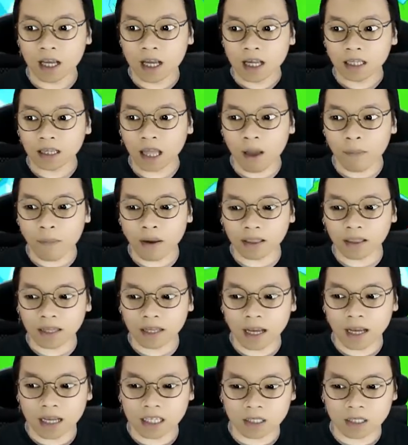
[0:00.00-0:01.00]
Tamat
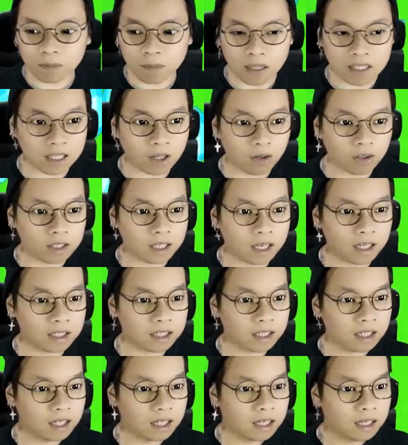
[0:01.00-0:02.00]
dengan cepat seharusnya, guys
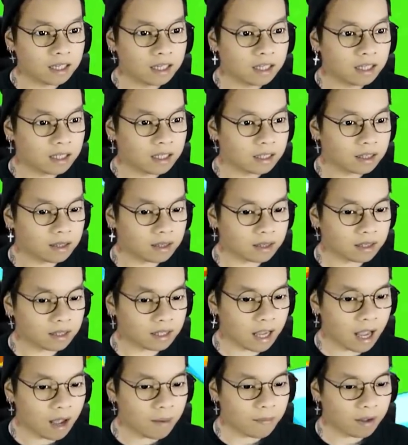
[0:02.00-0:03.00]

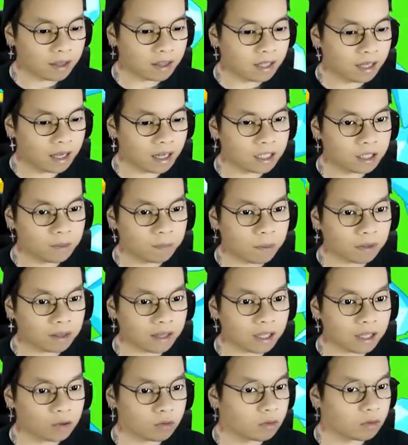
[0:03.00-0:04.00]
tamat dengan cepat
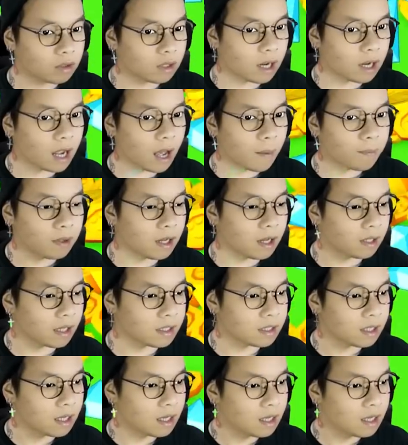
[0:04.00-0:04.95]
langsung rank up nih lihat guys.